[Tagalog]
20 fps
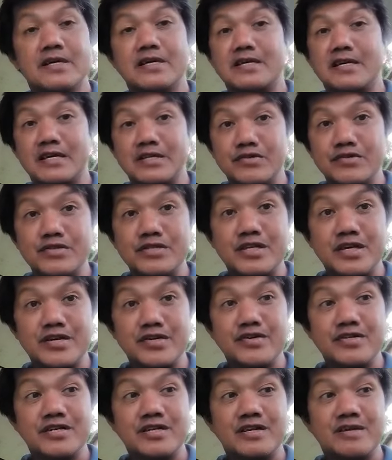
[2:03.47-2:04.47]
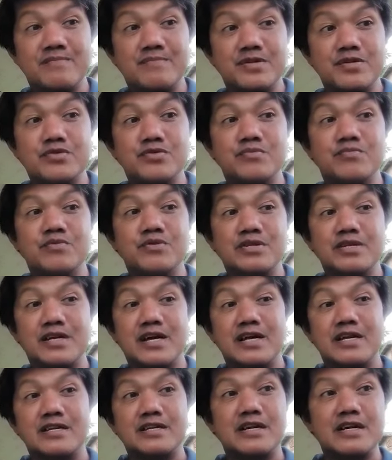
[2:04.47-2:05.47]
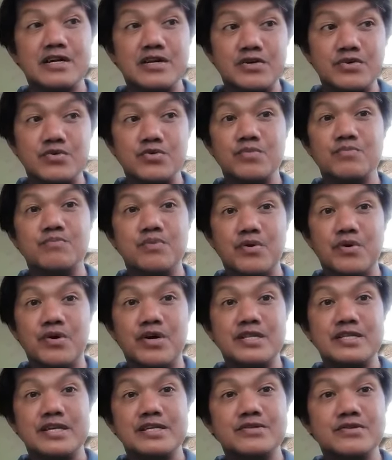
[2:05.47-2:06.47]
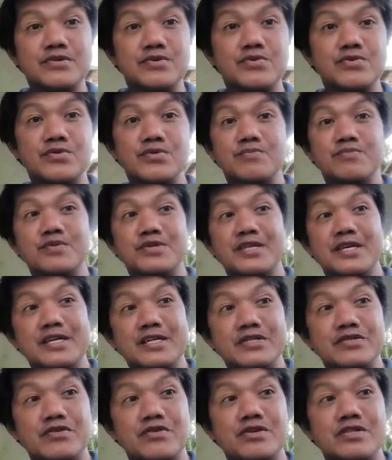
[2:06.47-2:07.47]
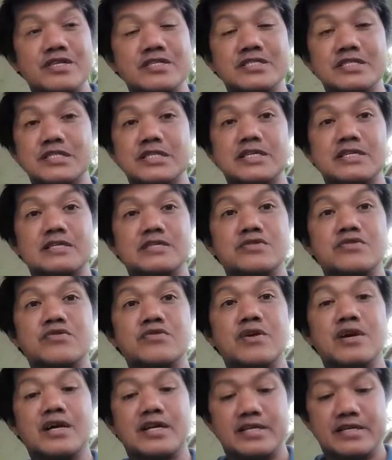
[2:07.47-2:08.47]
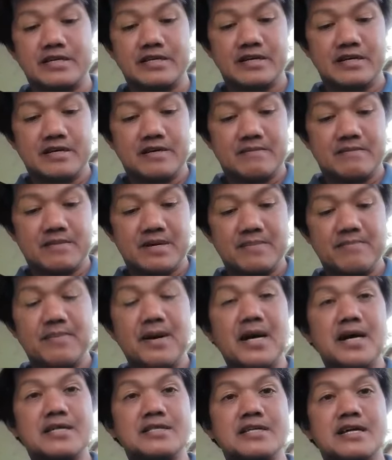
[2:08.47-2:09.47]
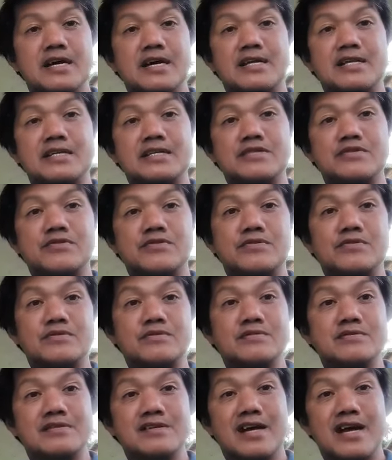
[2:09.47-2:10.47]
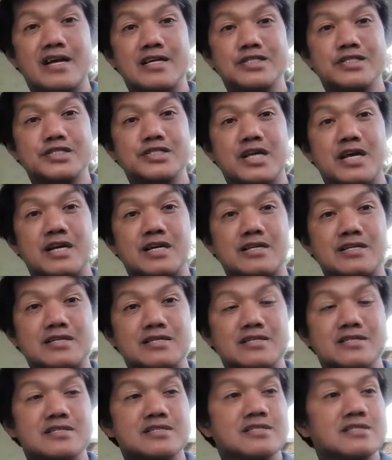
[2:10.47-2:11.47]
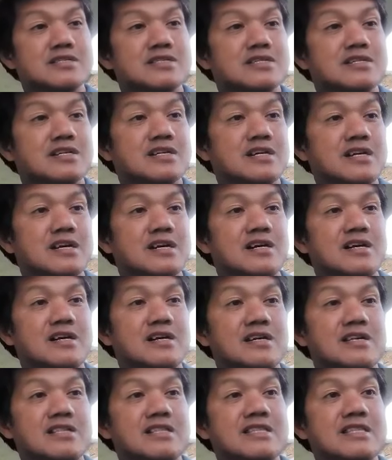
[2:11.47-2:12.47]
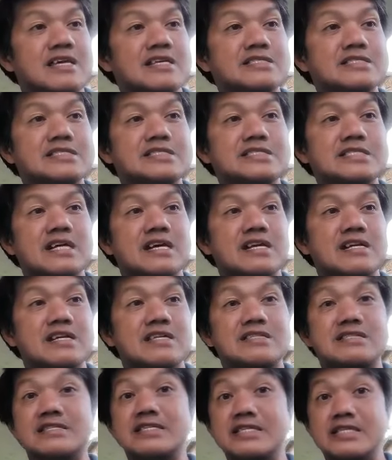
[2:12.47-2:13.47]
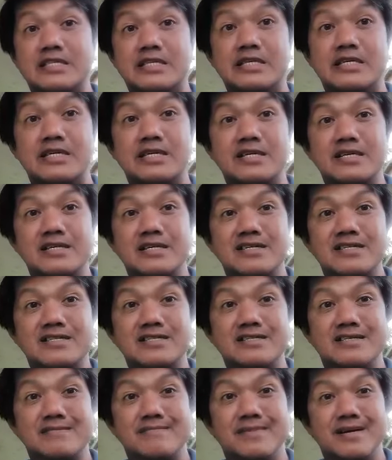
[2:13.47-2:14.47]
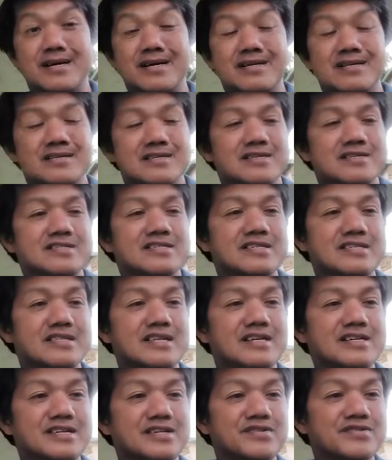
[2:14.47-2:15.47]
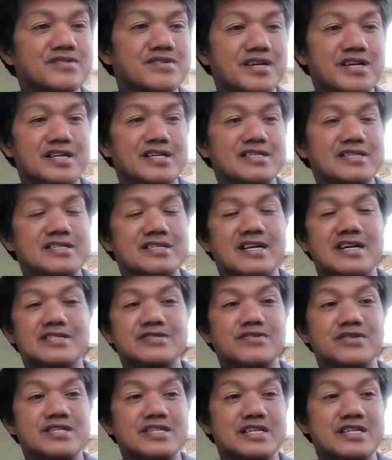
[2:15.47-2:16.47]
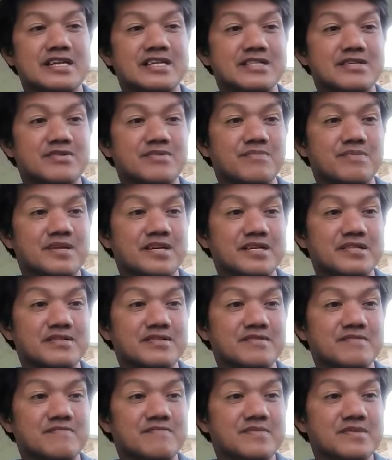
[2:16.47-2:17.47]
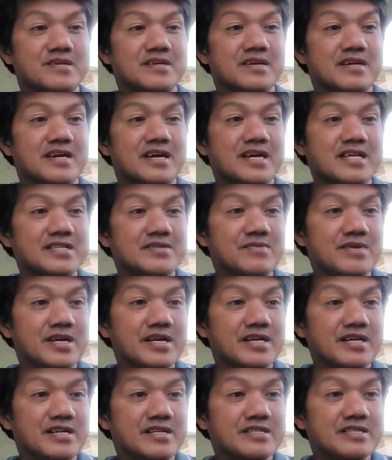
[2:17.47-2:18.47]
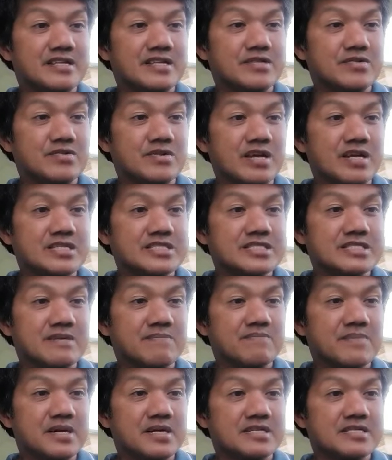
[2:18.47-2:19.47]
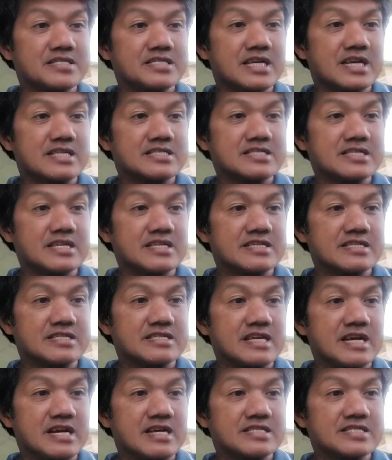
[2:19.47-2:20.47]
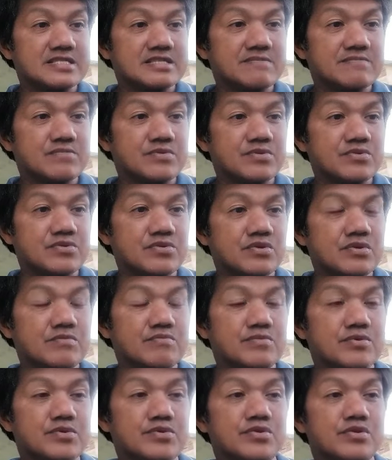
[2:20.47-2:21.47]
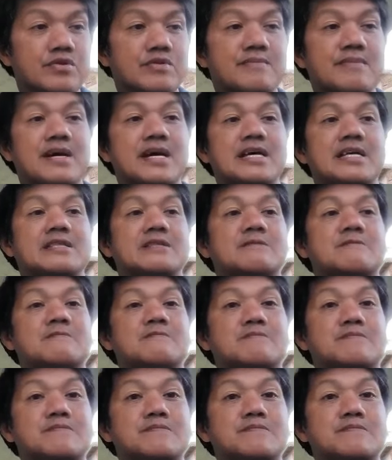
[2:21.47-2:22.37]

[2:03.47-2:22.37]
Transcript: Ganon ngayon ang ibinubulgar ng grupo or netong grupo na ito na sa tingin ko ay may pakanare nung hashtag uh, Let Sarah Lead. ba? diba? Kinaya yung kay Atty. Lenny Robredo. Anyway, nadulas sa pagsasalita si Budol-Budol Man.